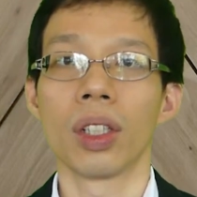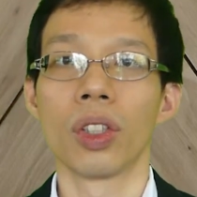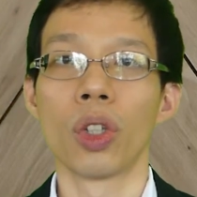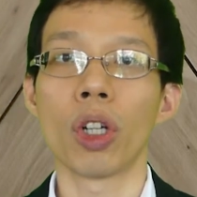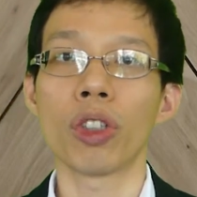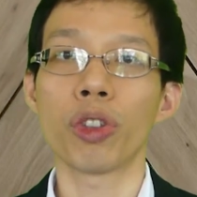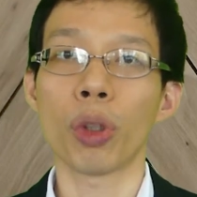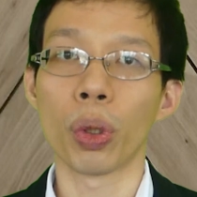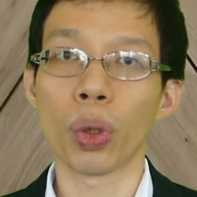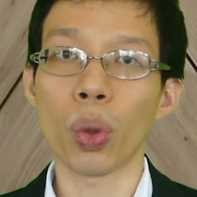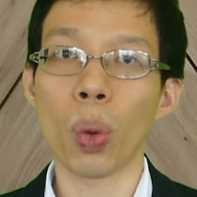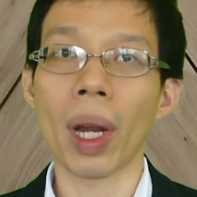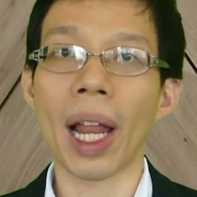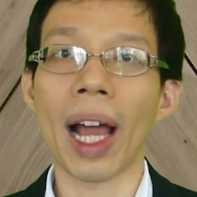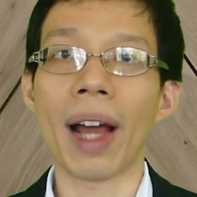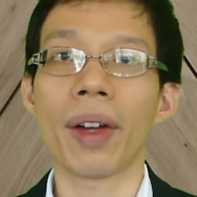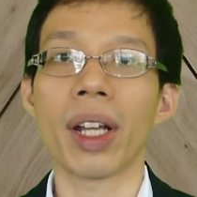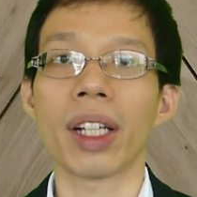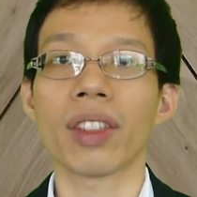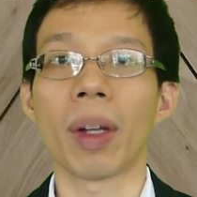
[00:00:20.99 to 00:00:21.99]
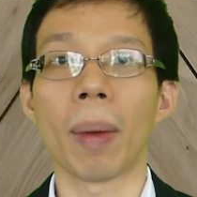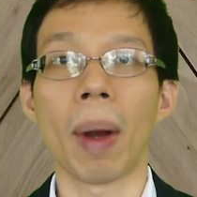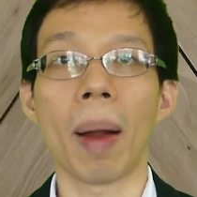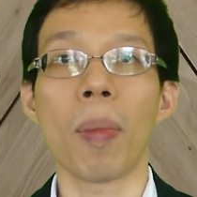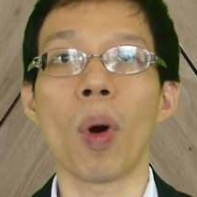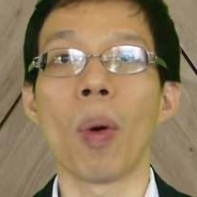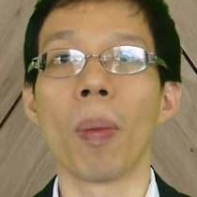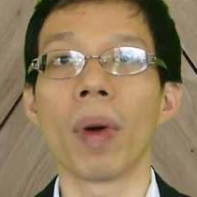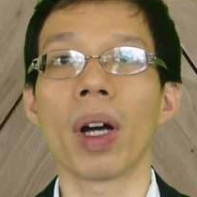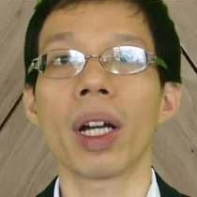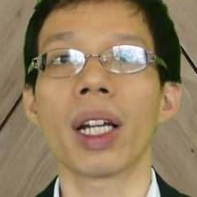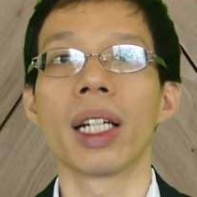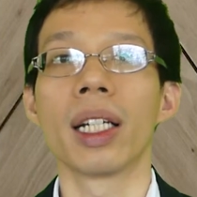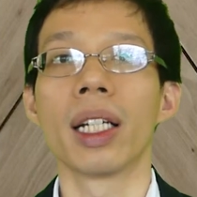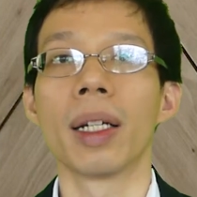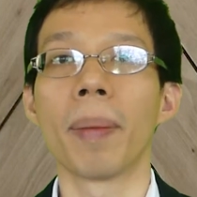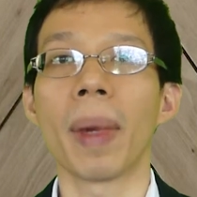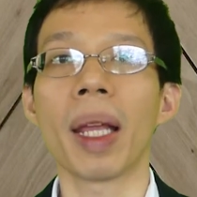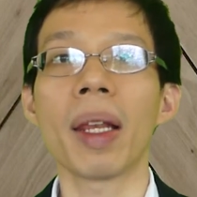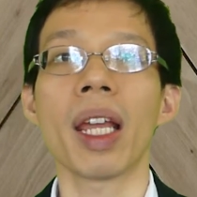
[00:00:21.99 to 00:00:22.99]
โดยส่วนตัวแล้วเนี่ยสำหรับผมก็คือ
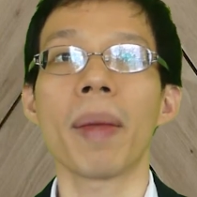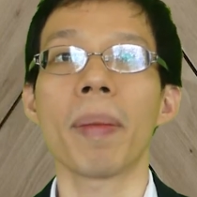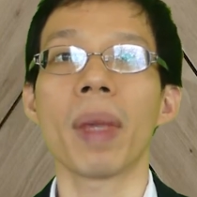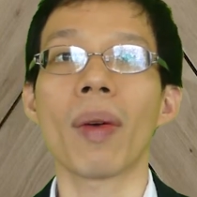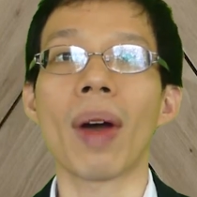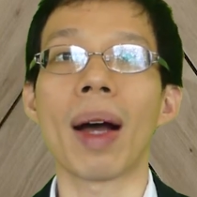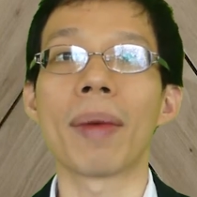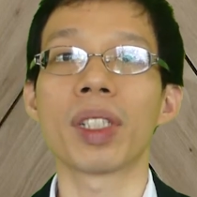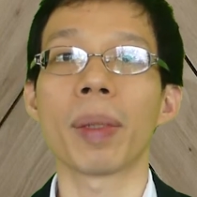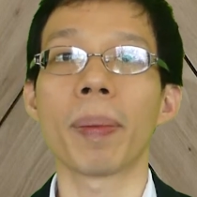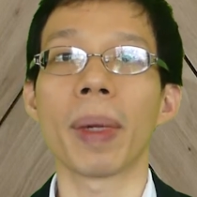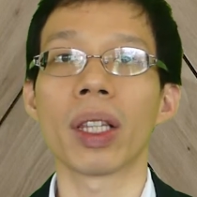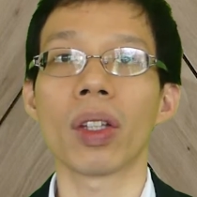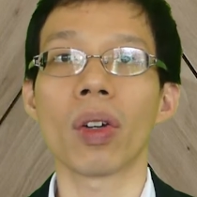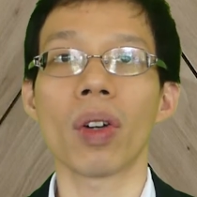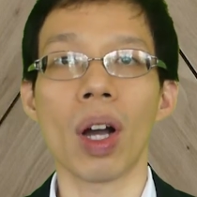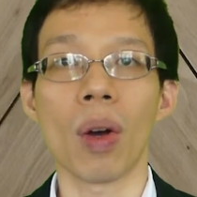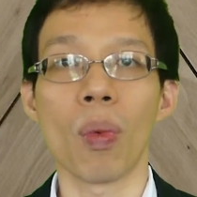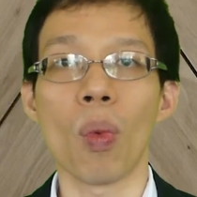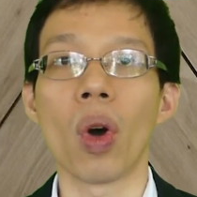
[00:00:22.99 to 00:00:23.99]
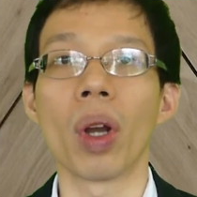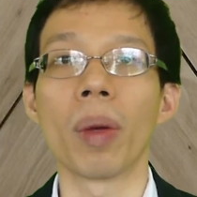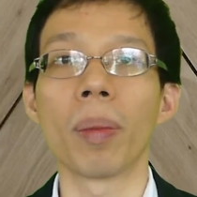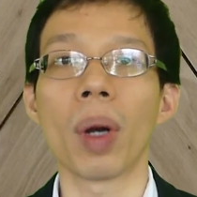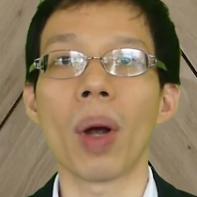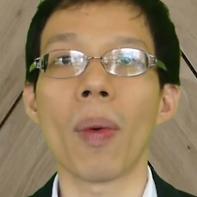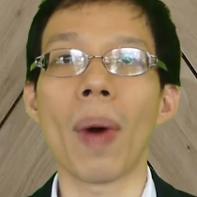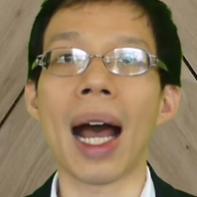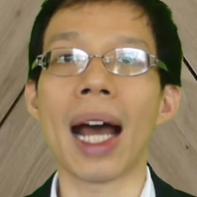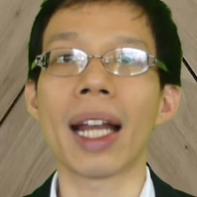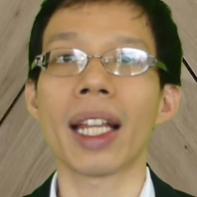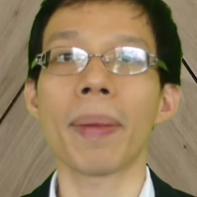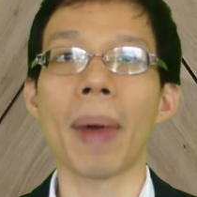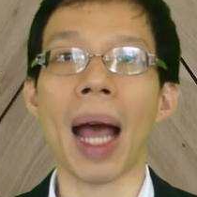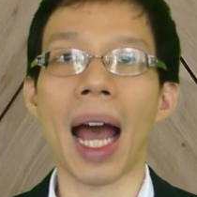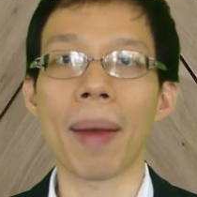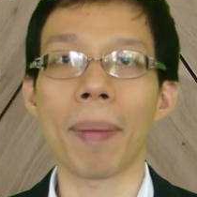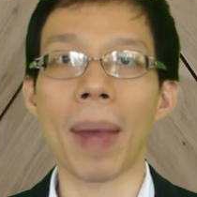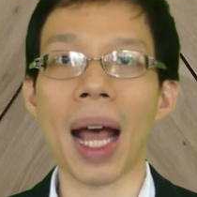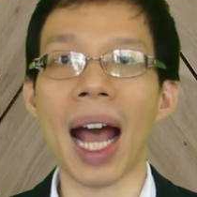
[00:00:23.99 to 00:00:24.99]
ไม่ได้มีความจำเป็นต้องกังวล เพราะว่าที่
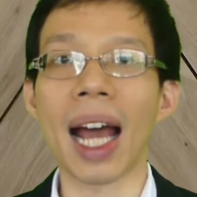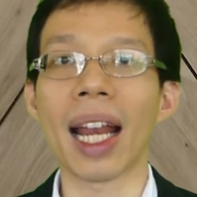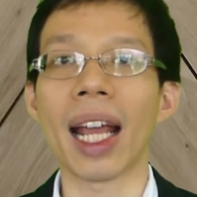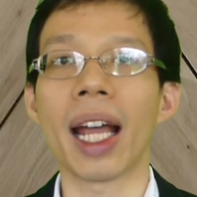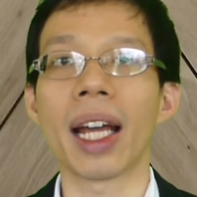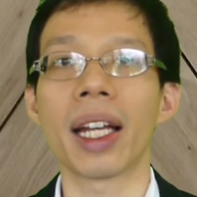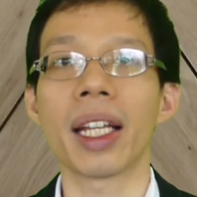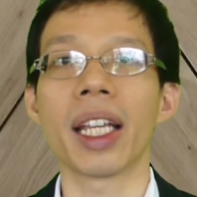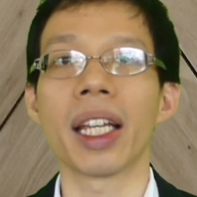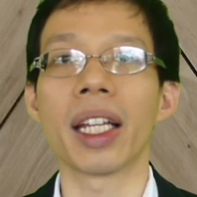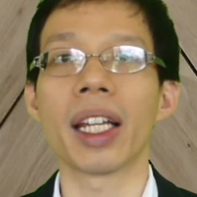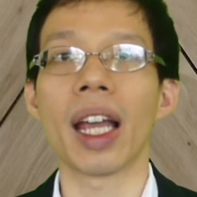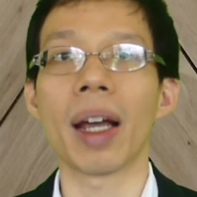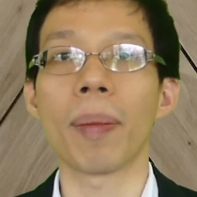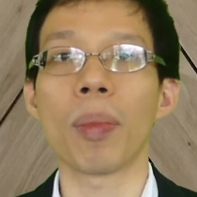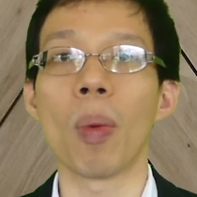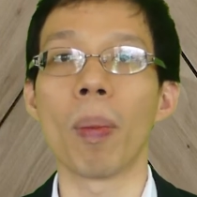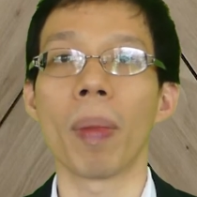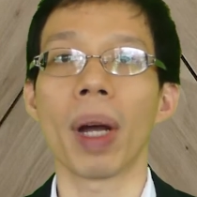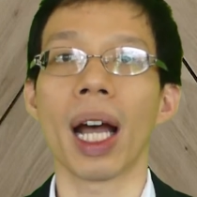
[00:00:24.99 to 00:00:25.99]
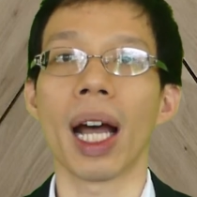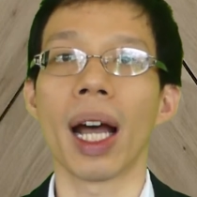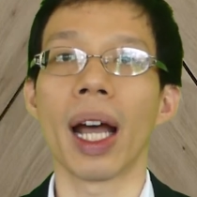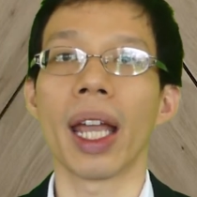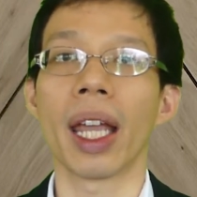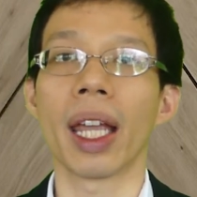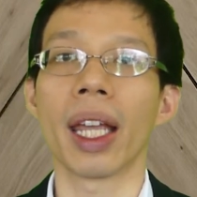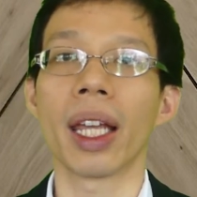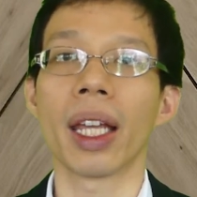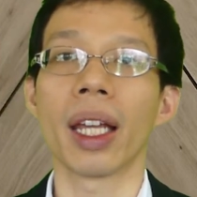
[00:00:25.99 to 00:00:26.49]
ผ่านมาในอดีตเนี่ยผมเคย